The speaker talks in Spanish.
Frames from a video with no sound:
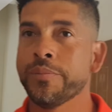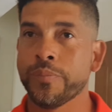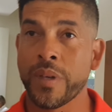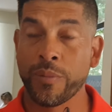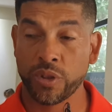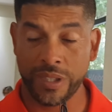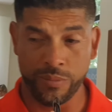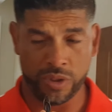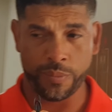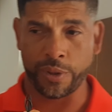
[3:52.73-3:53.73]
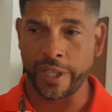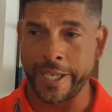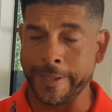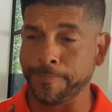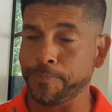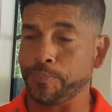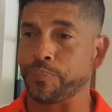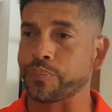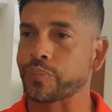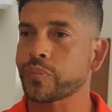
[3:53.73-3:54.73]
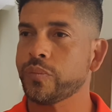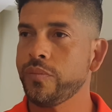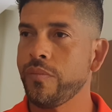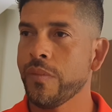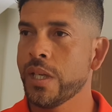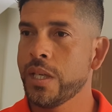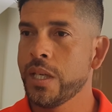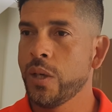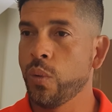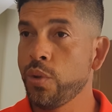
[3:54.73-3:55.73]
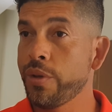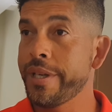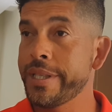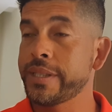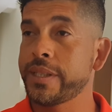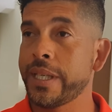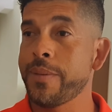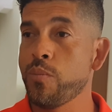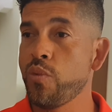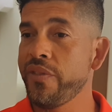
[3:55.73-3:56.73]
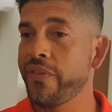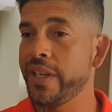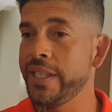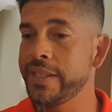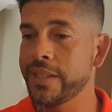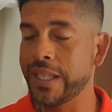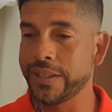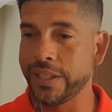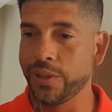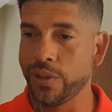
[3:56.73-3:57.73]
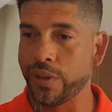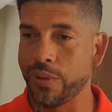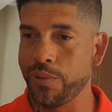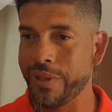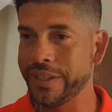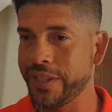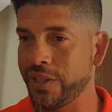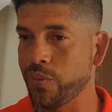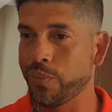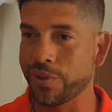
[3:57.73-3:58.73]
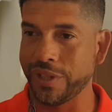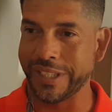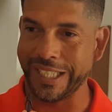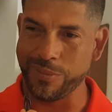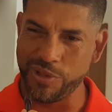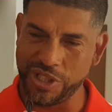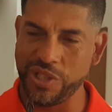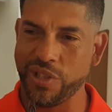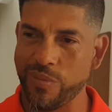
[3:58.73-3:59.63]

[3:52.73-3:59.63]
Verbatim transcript: me emociona mucho porque mm, uno es, muy feliz haciendo lo que uno hace, es un porcentaje muy chico en el